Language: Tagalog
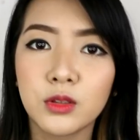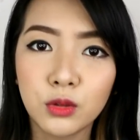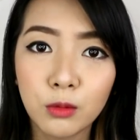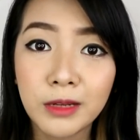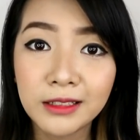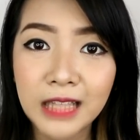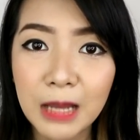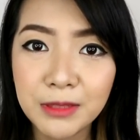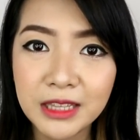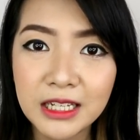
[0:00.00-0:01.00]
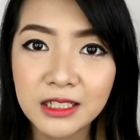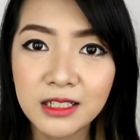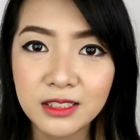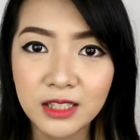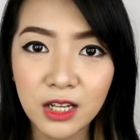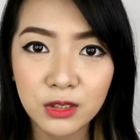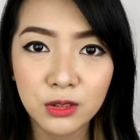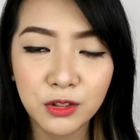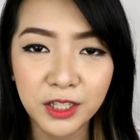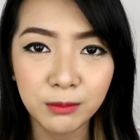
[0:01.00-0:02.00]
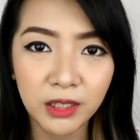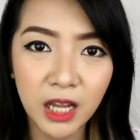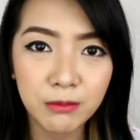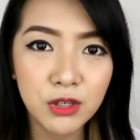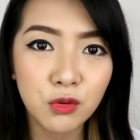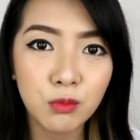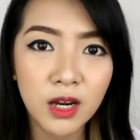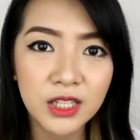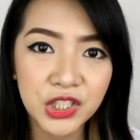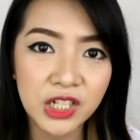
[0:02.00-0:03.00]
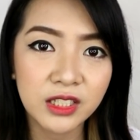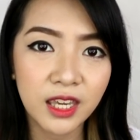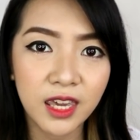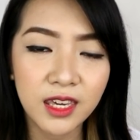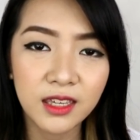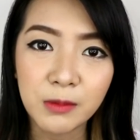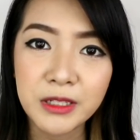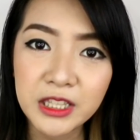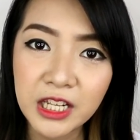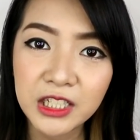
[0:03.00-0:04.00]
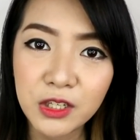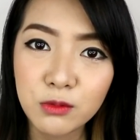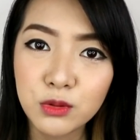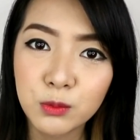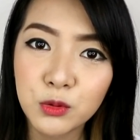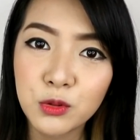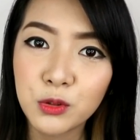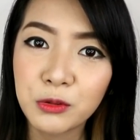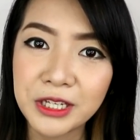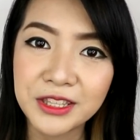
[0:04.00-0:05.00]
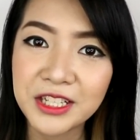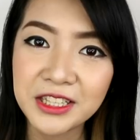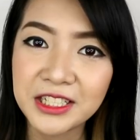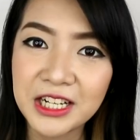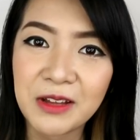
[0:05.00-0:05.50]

Sobrang dami talagang stocks doon and marami yung mga tiyanggi. Kami na talaga yung sumuko eh, hindi na talaga